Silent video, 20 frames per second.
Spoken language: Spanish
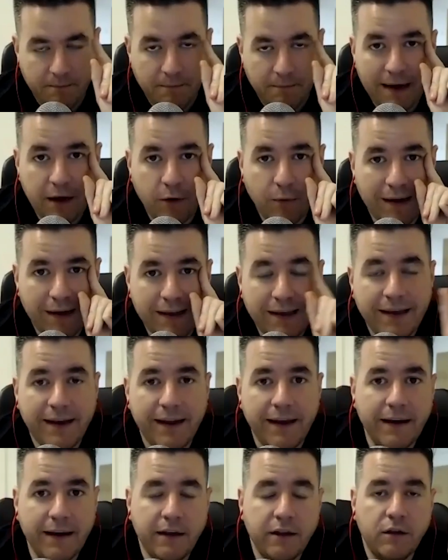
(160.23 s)
vale
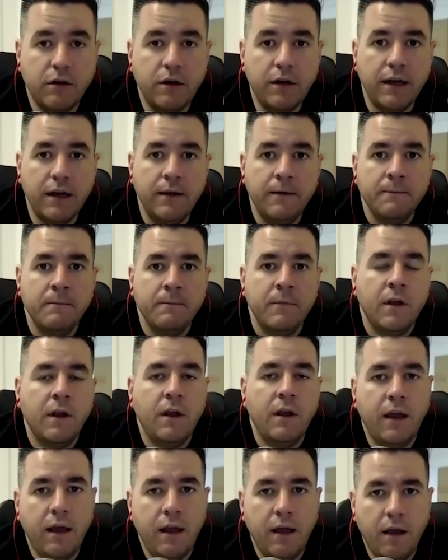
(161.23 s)
cualquiera de la historia.
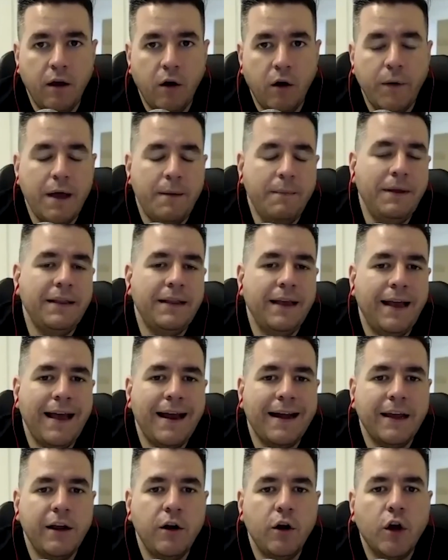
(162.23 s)
Eh, obviamente hay
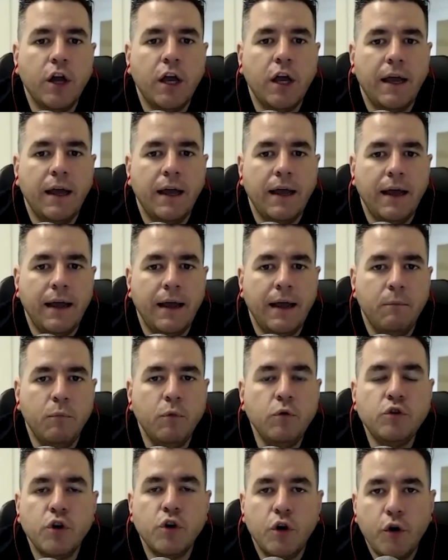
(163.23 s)
arqueros que
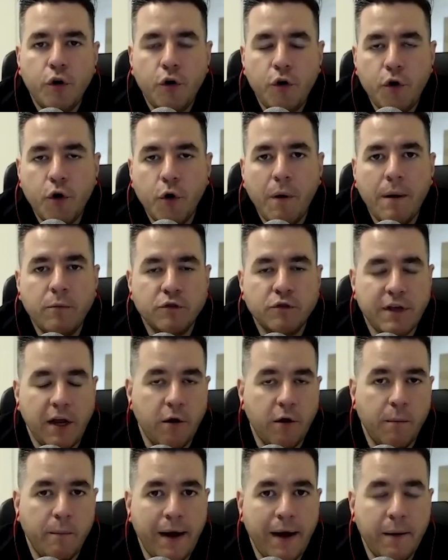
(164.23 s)
muchos no vamos a
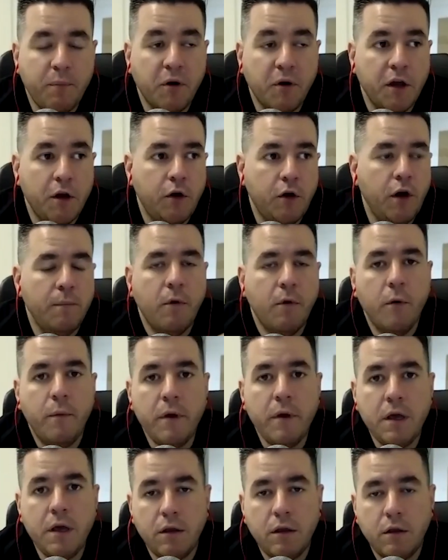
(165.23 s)
nombrar porque no lo hemos
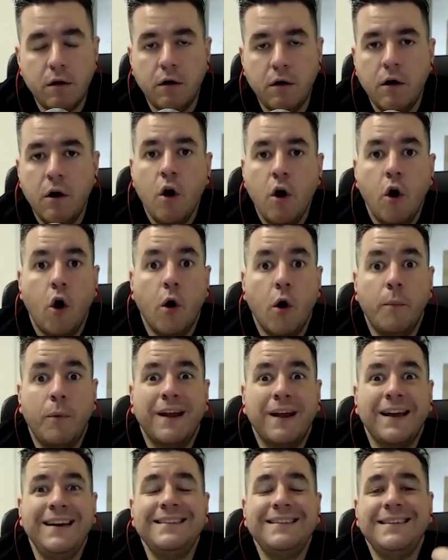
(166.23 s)
visto o
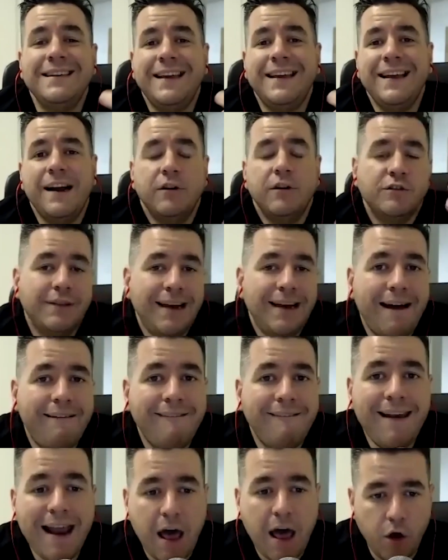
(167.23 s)
porque ni siquiera nos han
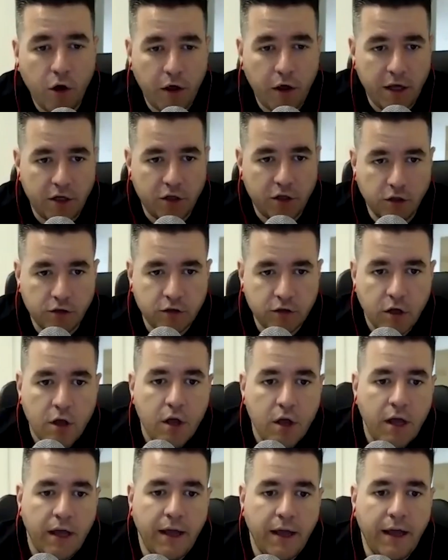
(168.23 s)
hablado de ellos.
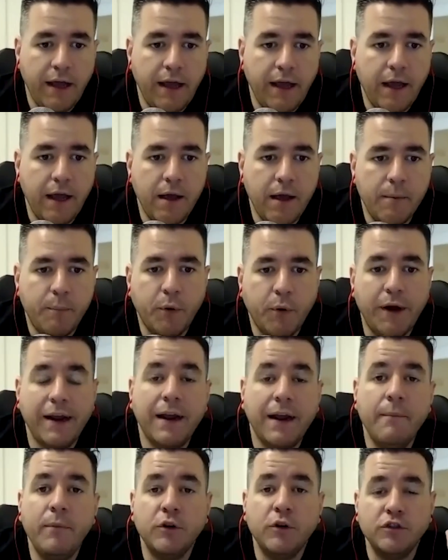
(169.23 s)
Eh, por
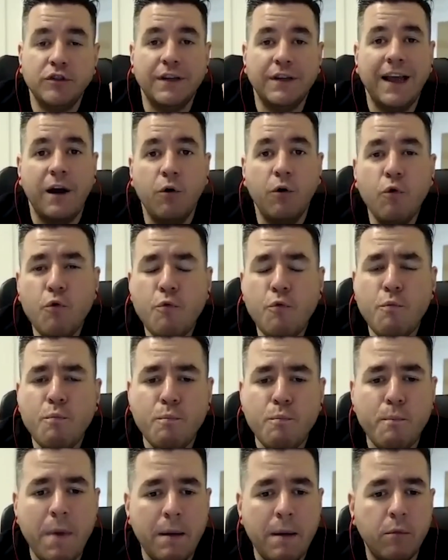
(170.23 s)
ejemplo, yo sé que algún
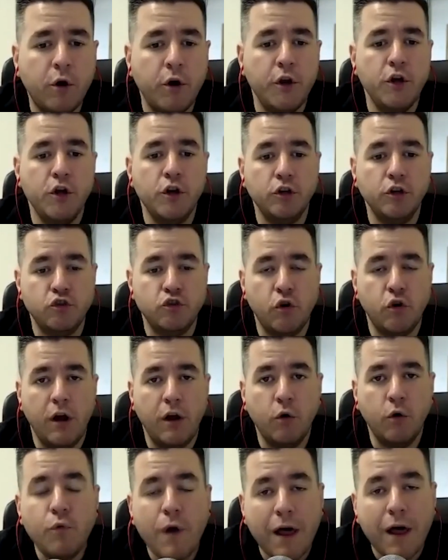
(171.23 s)
memorioso,
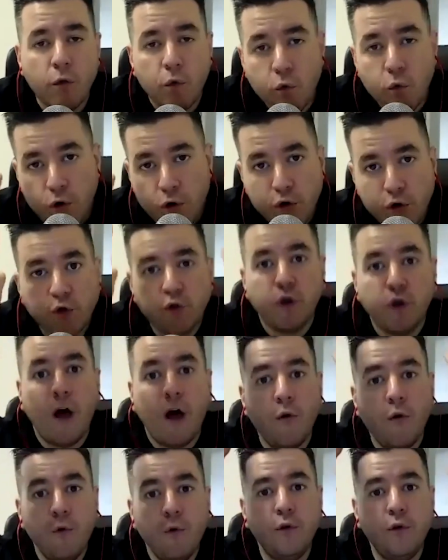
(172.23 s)
algún adulto,
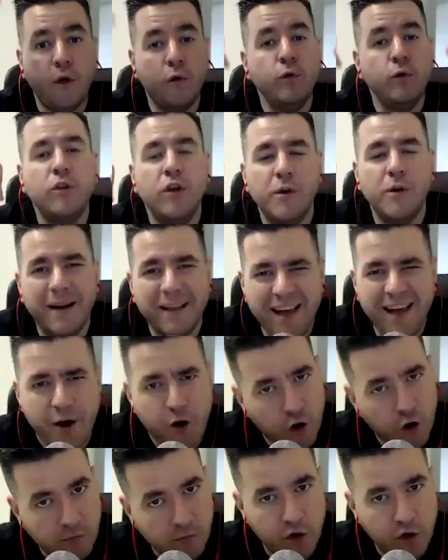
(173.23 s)
adulto, adulto de verdad,
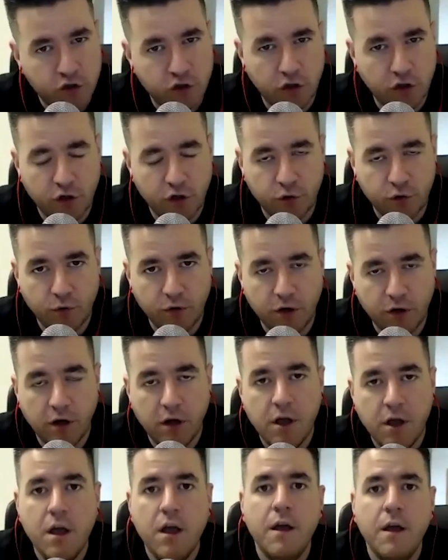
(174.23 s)
no como nosotros, turco,
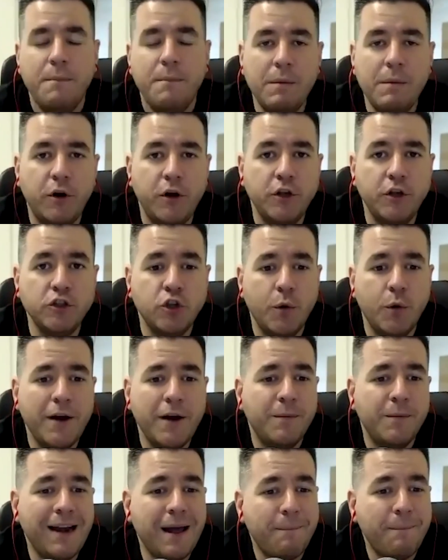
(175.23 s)
memorioso va a
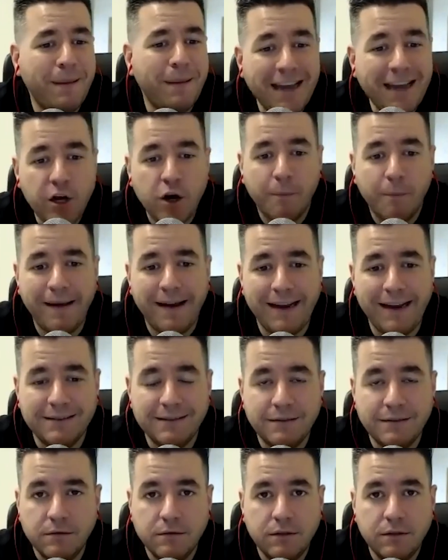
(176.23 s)
nombrar a Perico
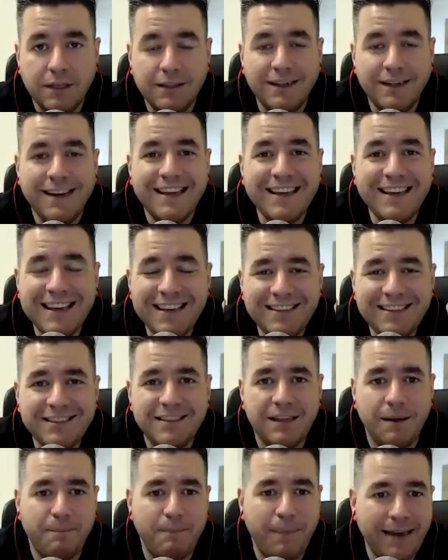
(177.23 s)
Pérez, que tiene
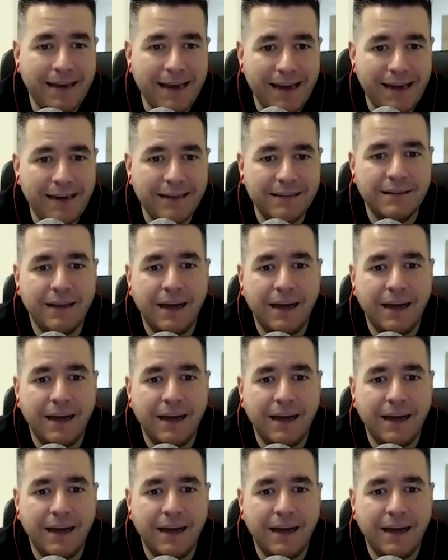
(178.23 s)
15 penales